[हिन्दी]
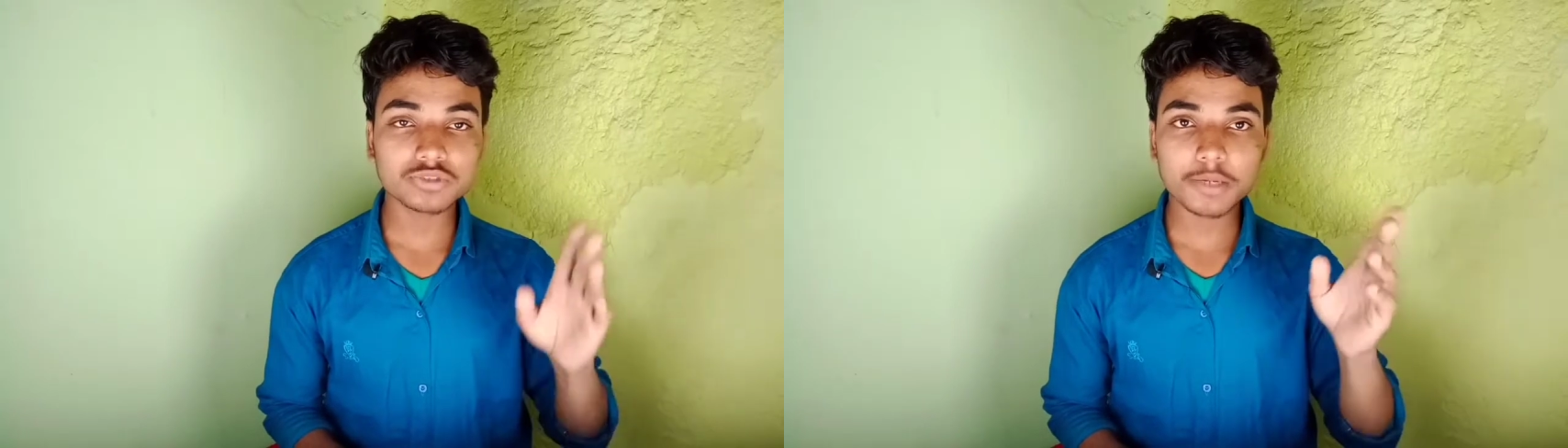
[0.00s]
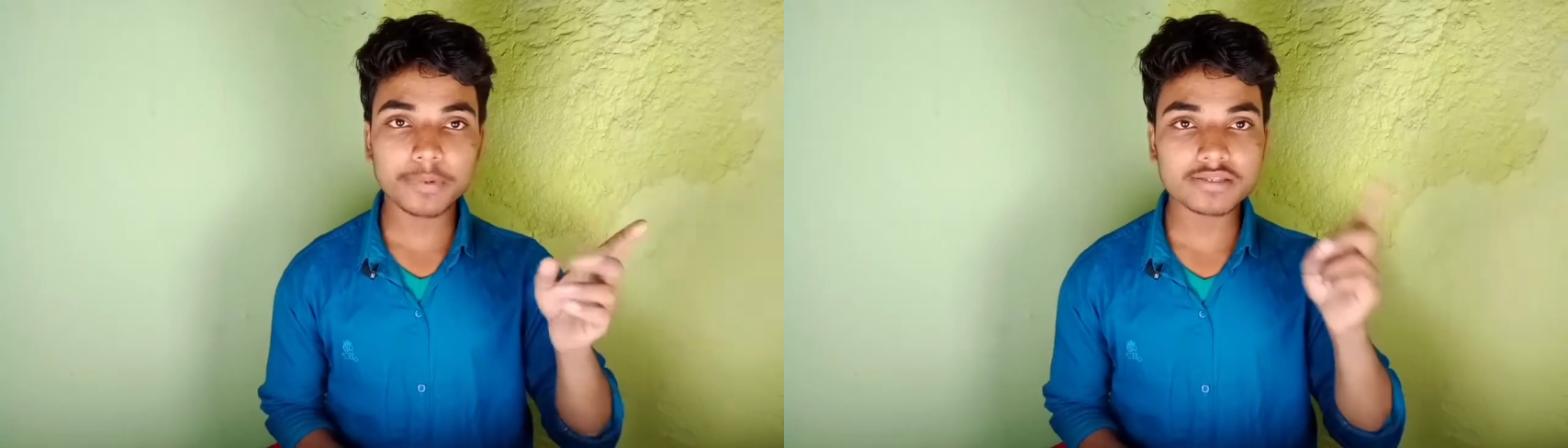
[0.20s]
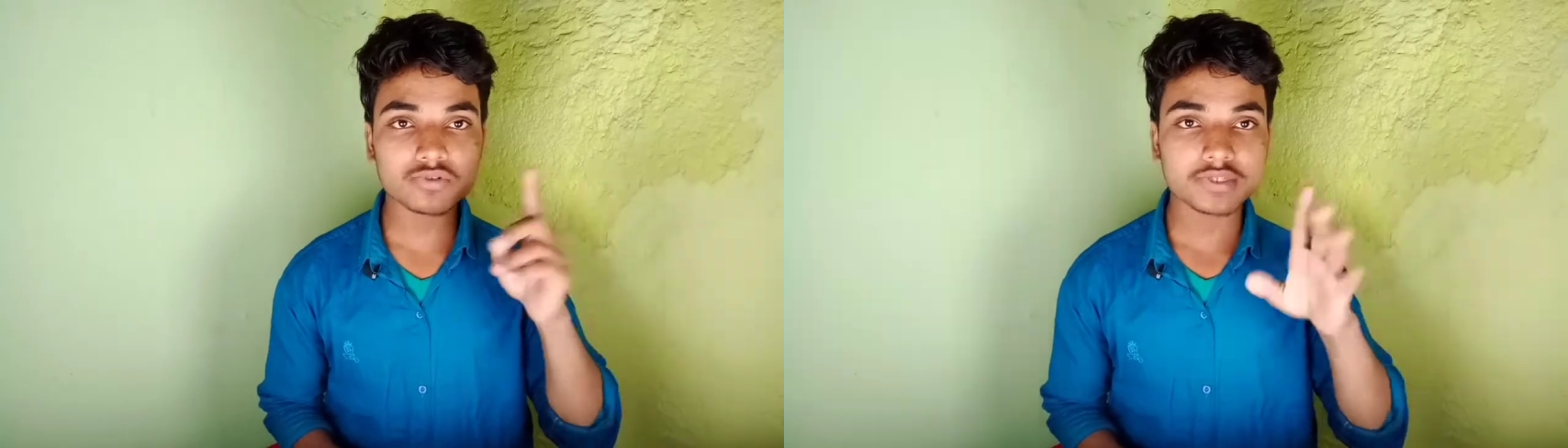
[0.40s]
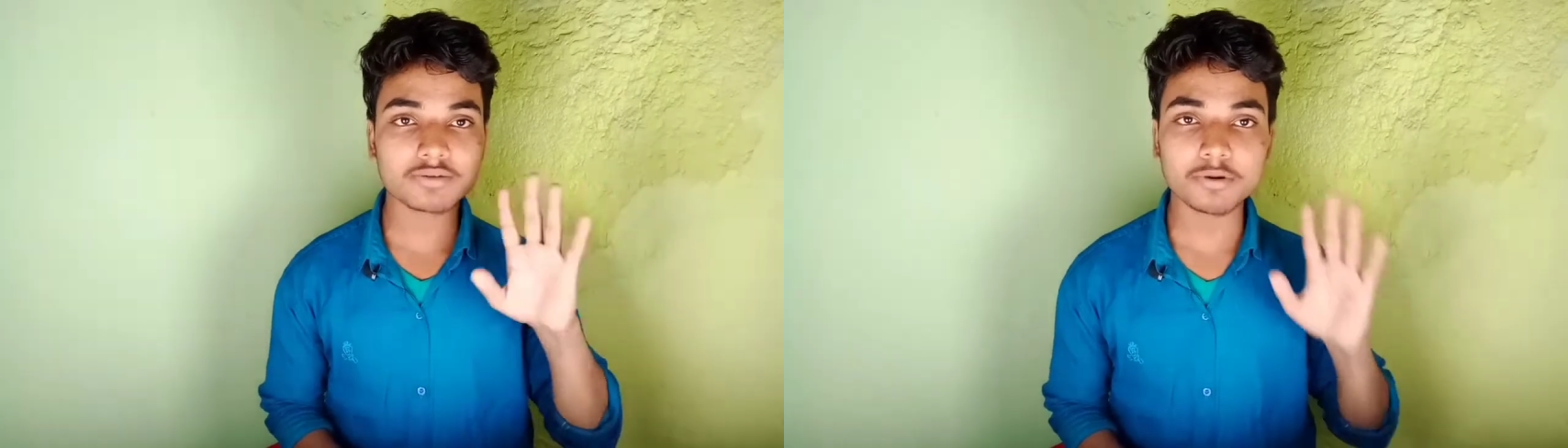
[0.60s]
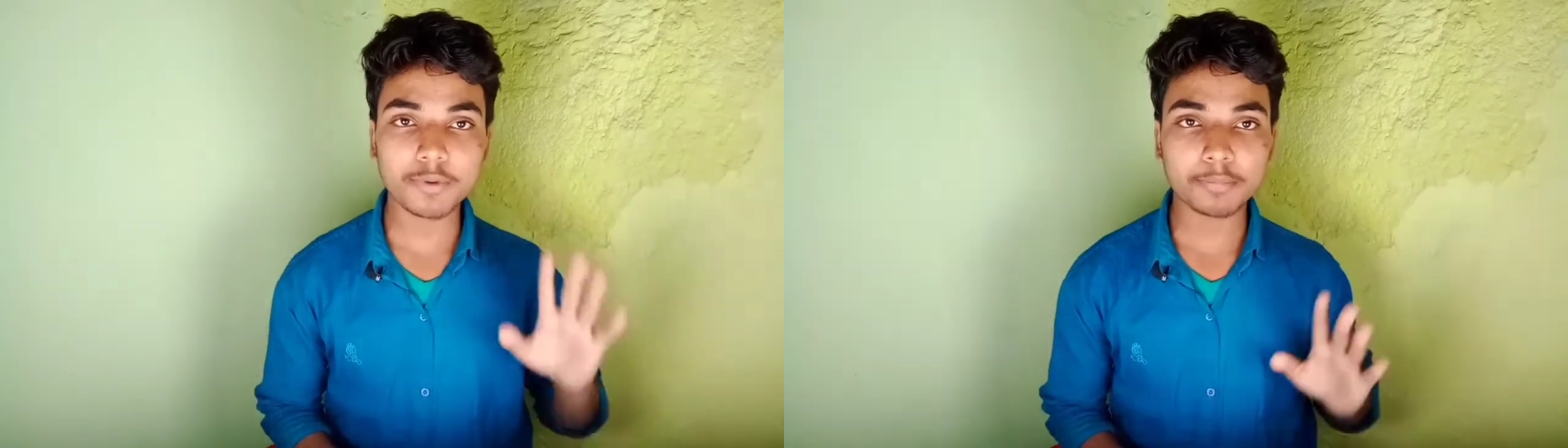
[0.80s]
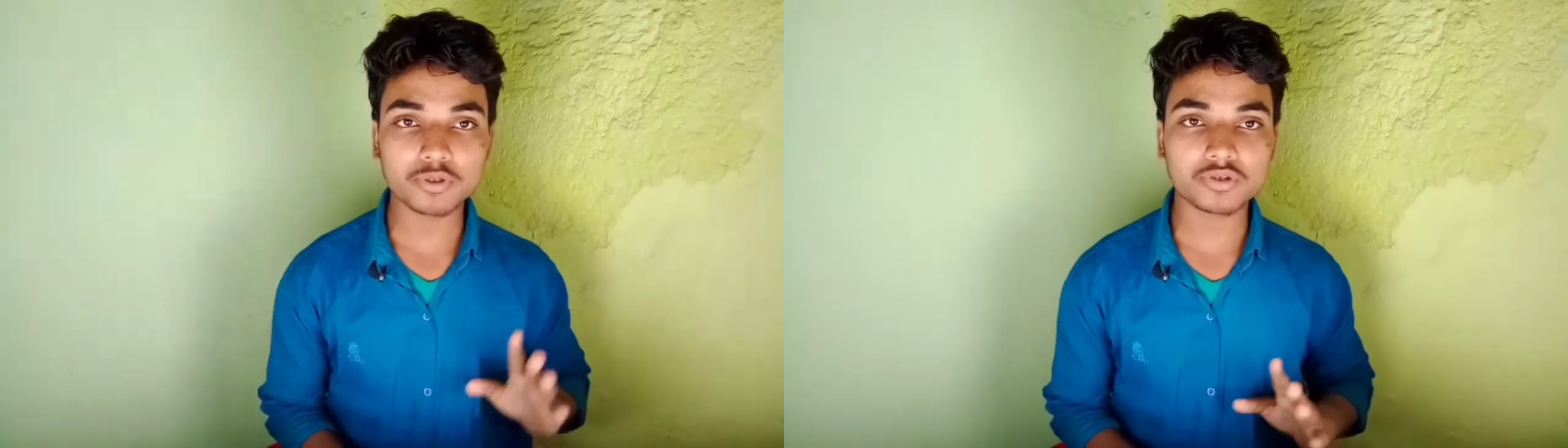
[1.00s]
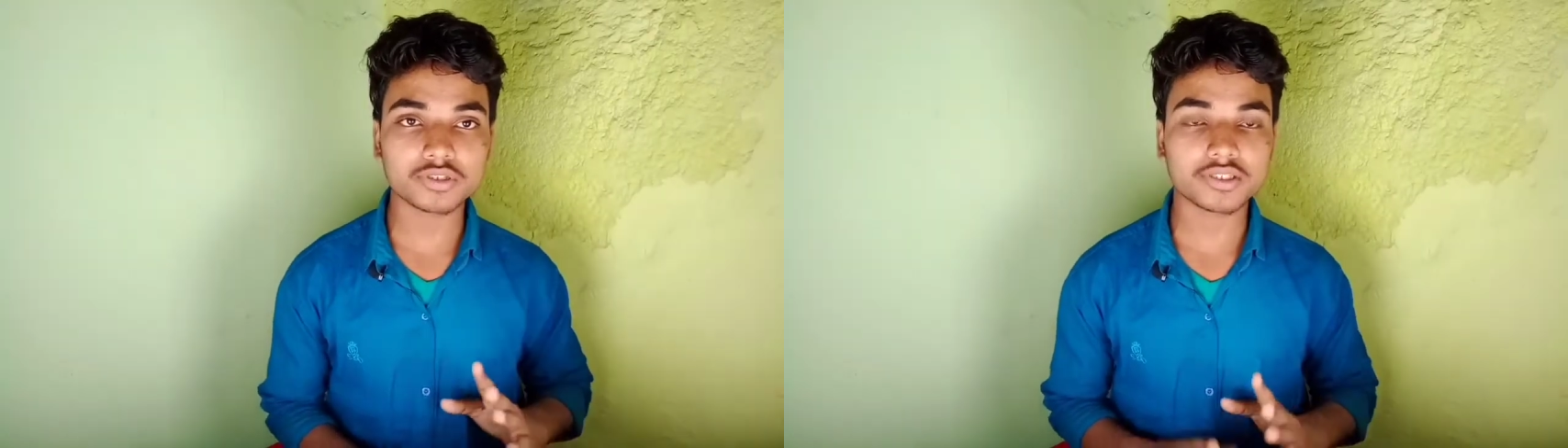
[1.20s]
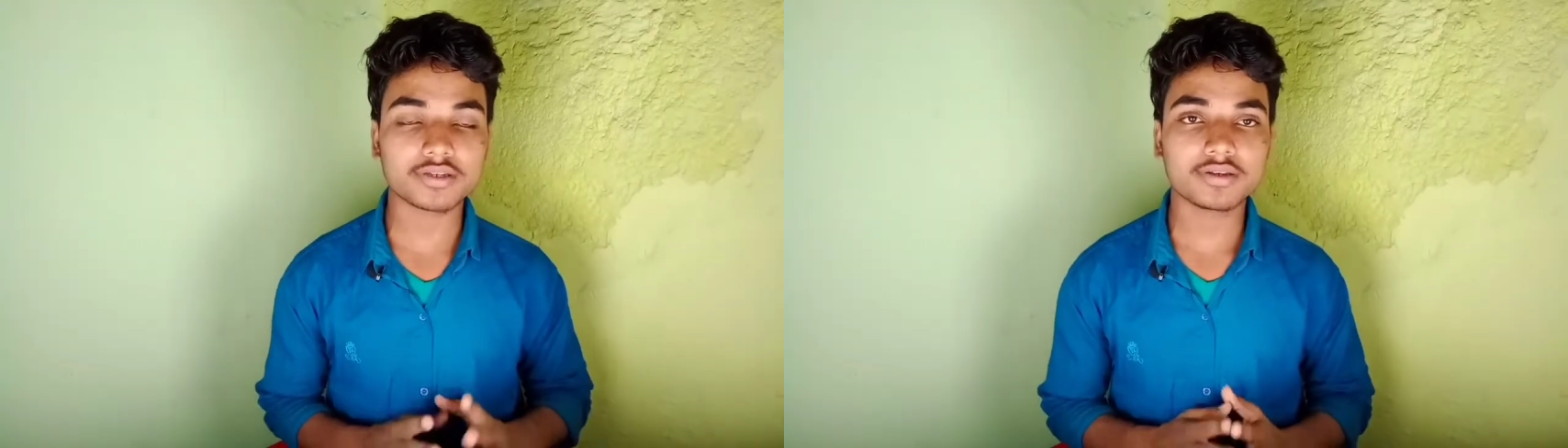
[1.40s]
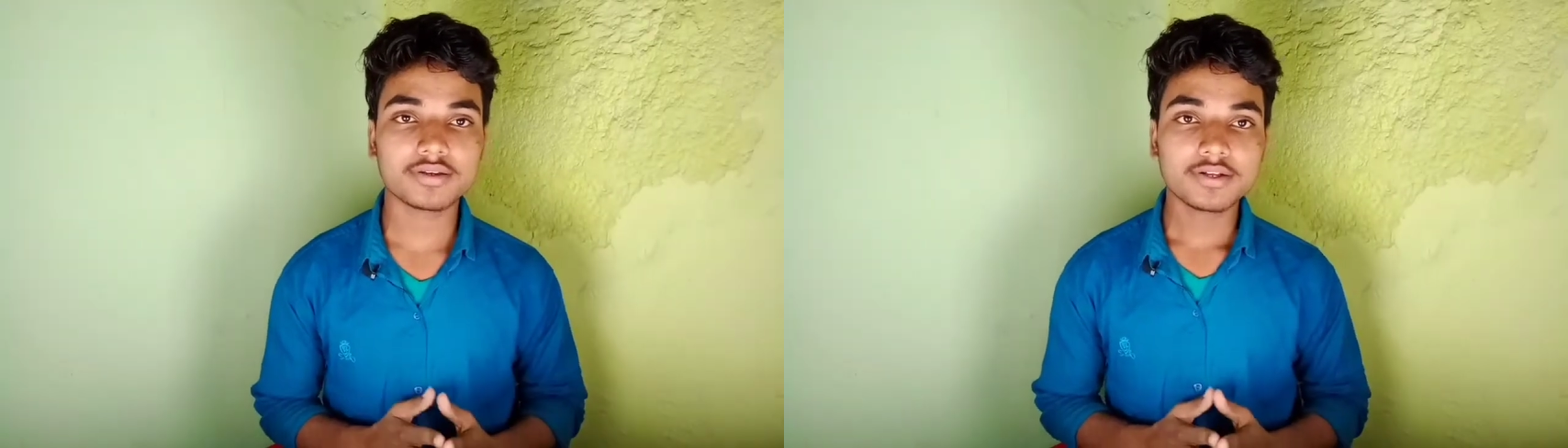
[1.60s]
उनके पास वो सर्वर पर अपलोड होती है